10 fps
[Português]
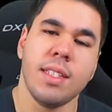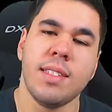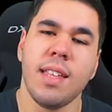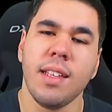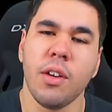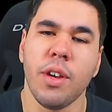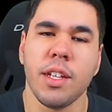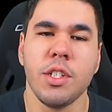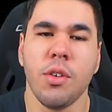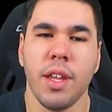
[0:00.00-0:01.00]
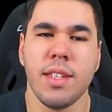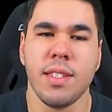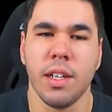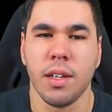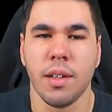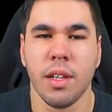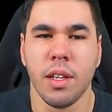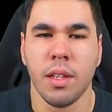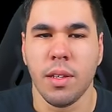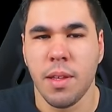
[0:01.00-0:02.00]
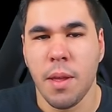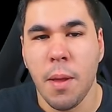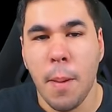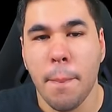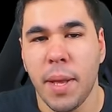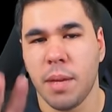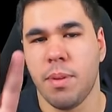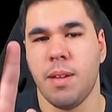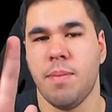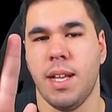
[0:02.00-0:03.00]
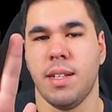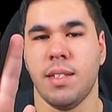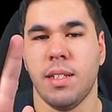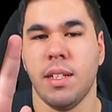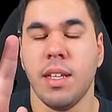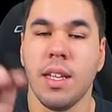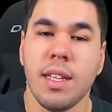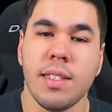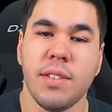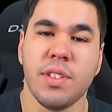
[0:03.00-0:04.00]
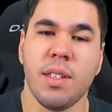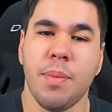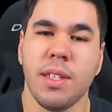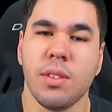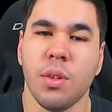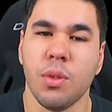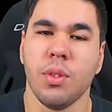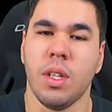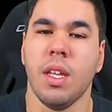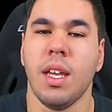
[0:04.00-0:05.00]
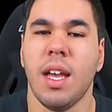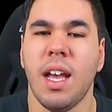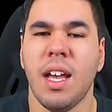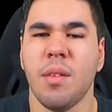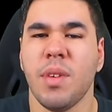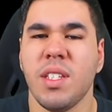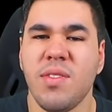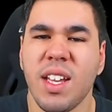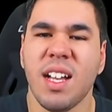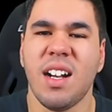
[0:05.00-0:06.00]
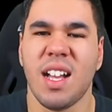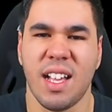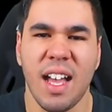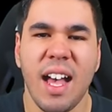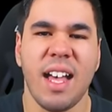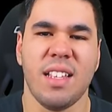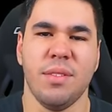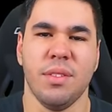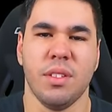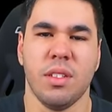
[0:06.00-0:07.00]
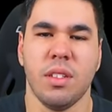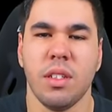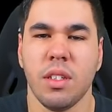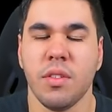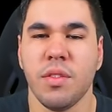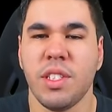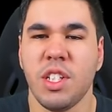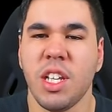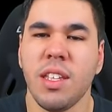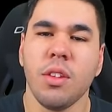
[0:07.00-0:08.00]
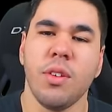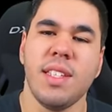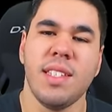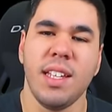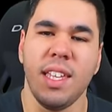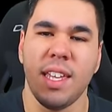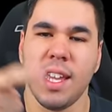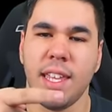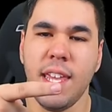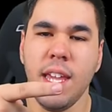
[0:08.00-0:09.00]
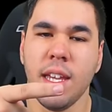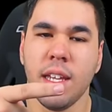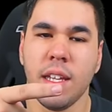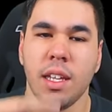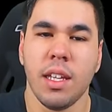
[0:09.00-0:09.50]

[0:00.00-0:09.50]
está na hora de conhecer. Para, para, para. Se você pensou, ah, mas fica lagado, você já tentou esse link aqui?